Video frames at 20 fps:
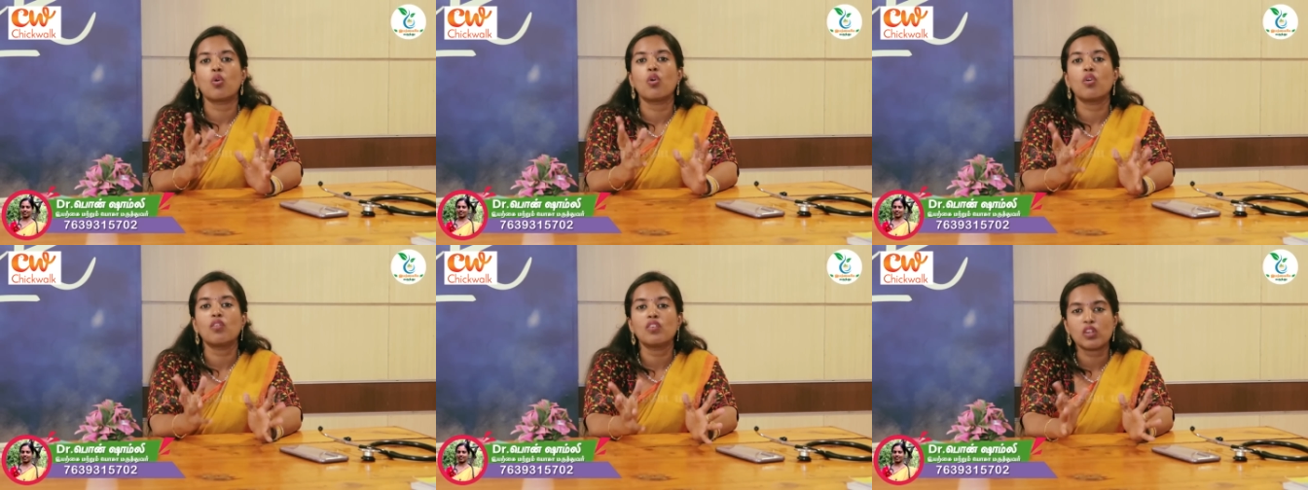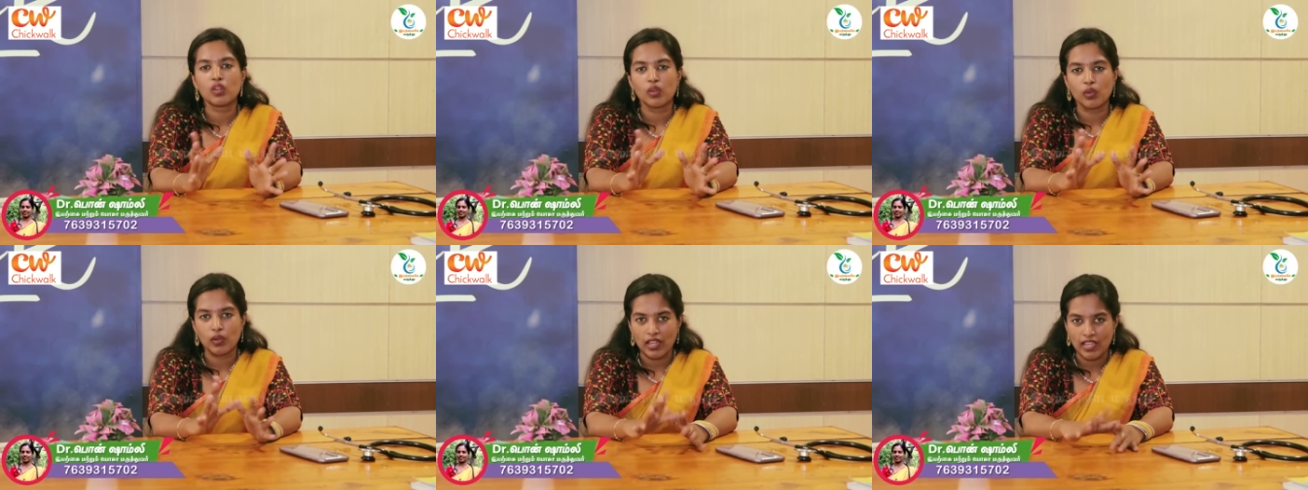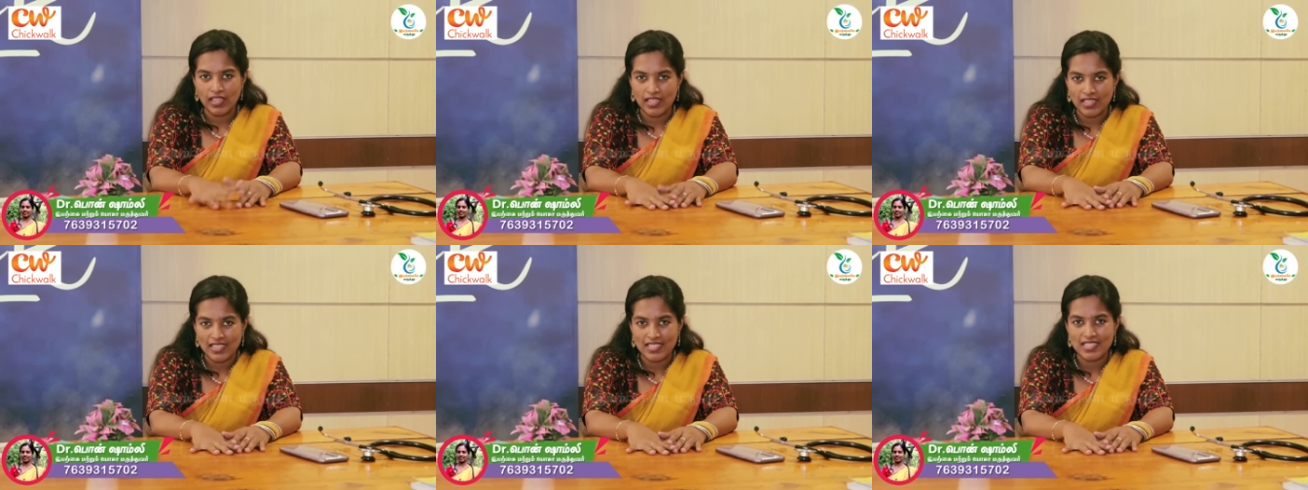
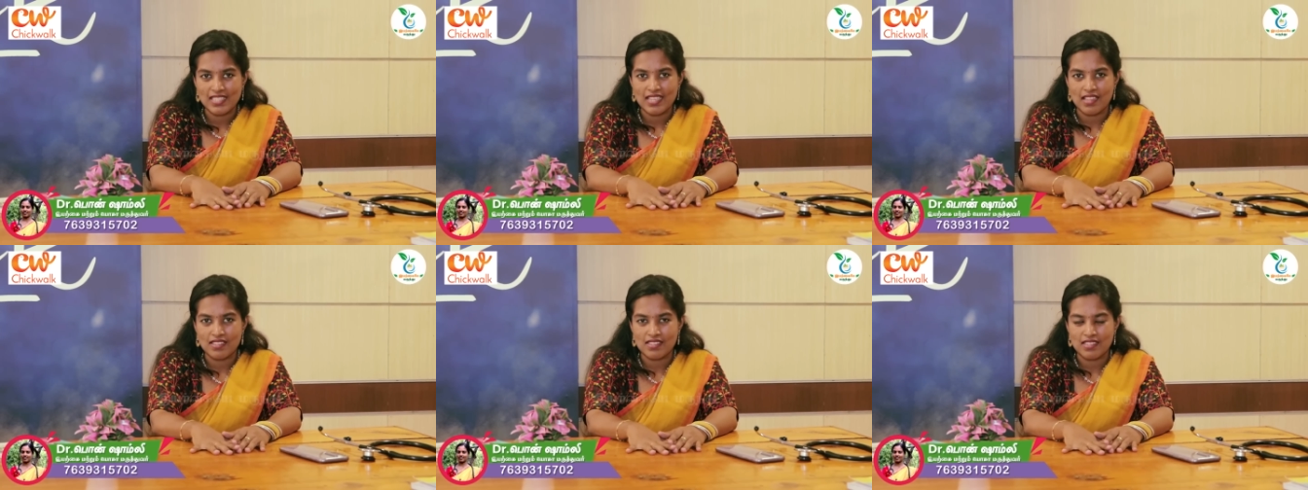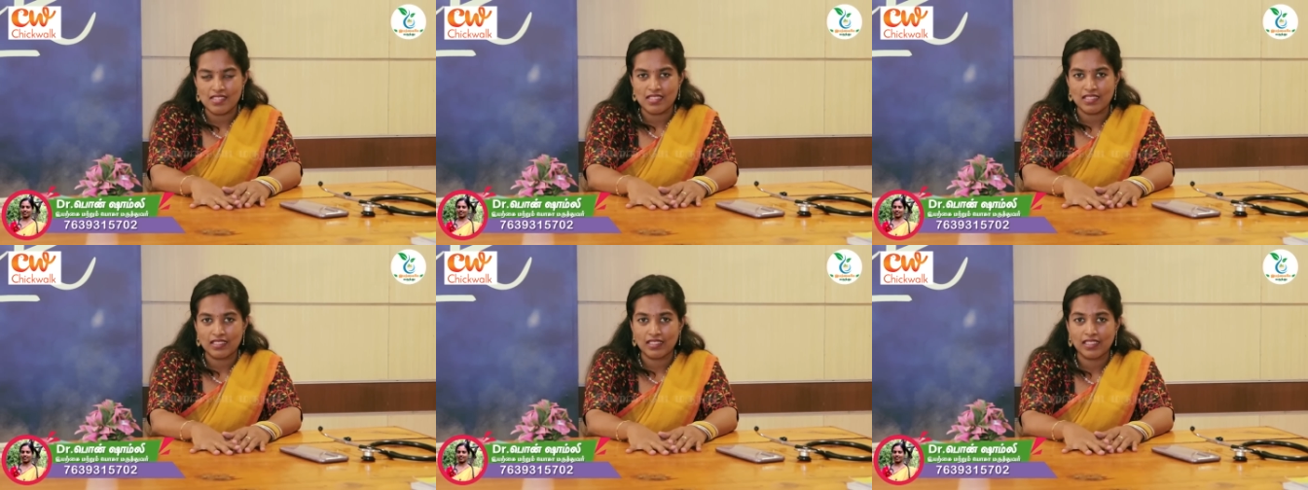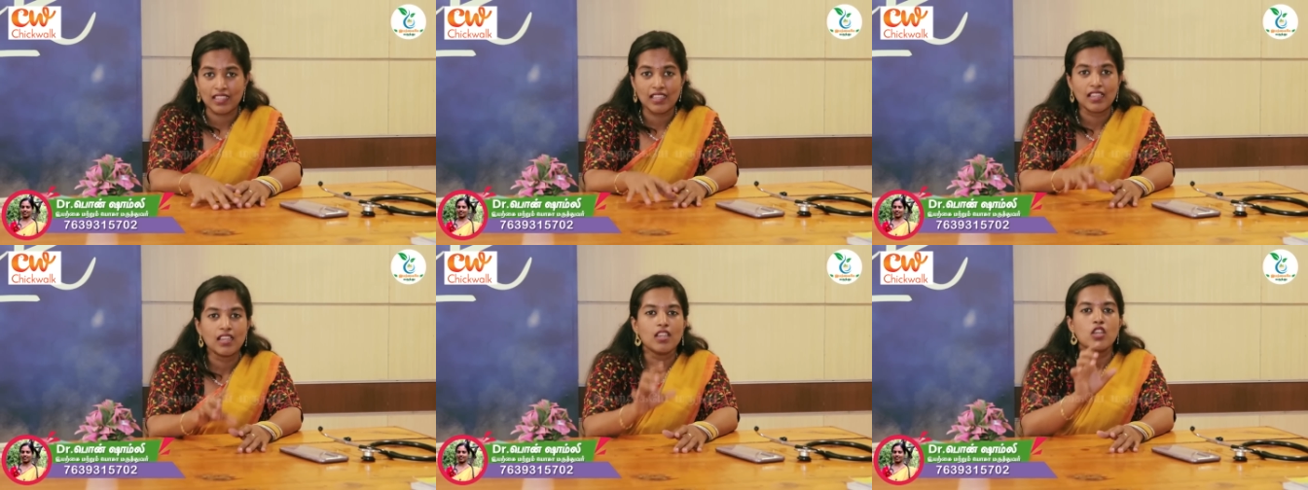ஓவர்லோடாக இருக்க சான்சஸ்
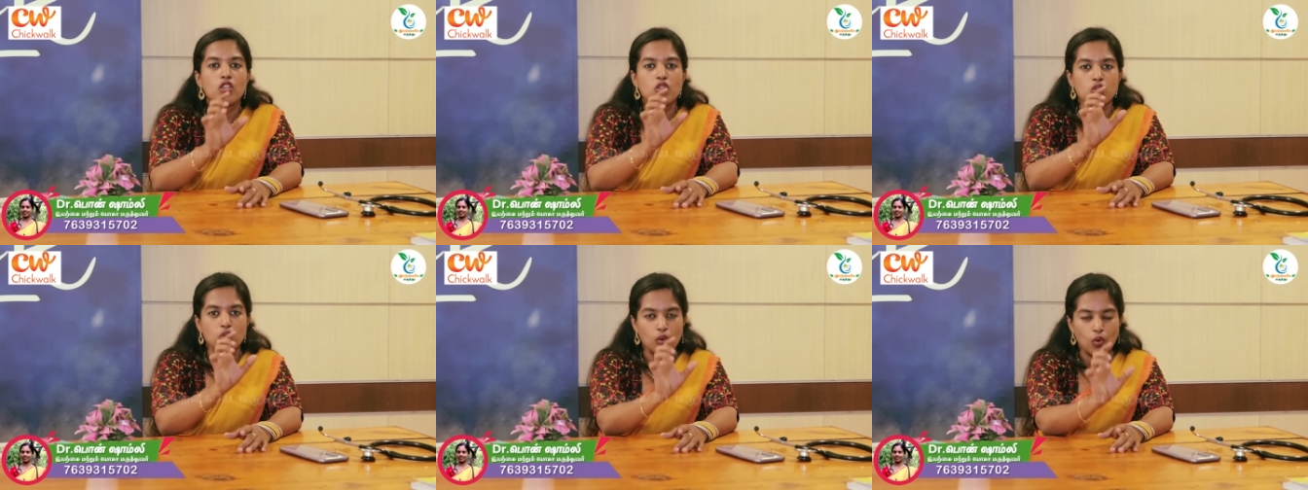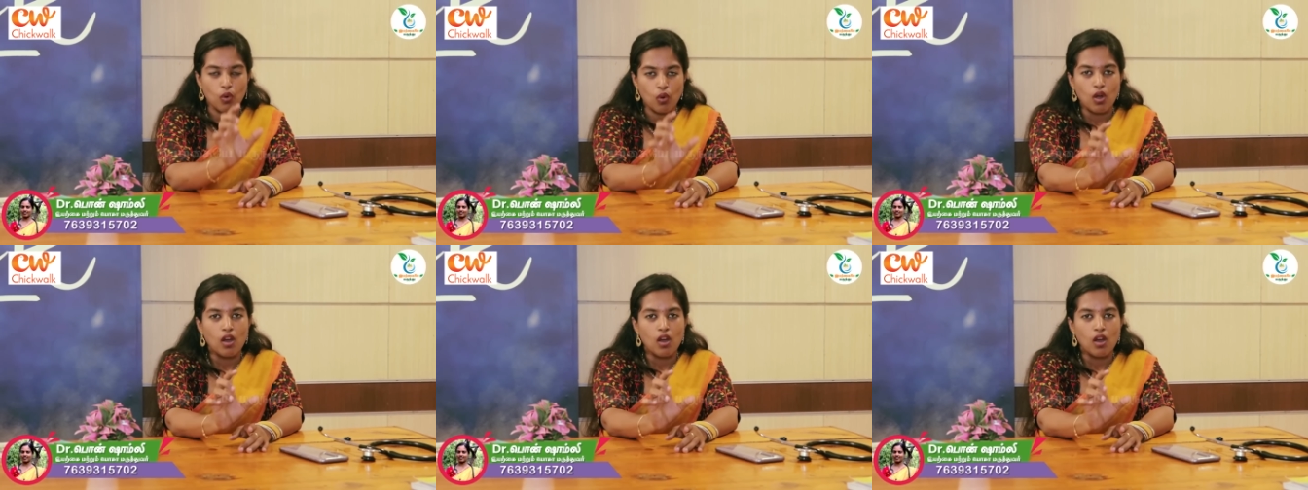இருக்குது ஸோ